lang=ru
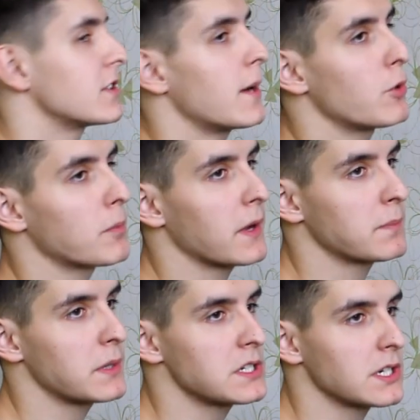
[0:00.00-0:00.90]
набор
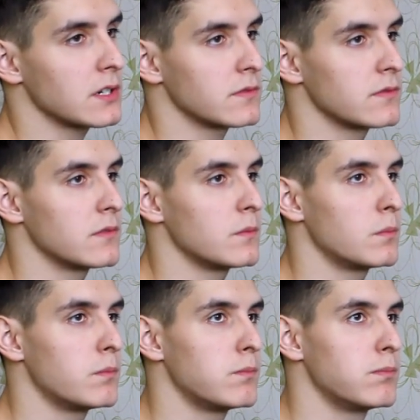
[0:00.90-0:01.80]
подписчиков,
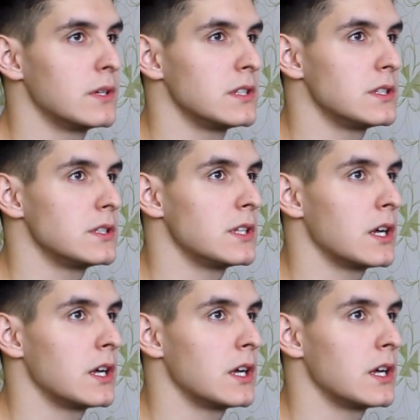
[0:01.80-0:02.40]
был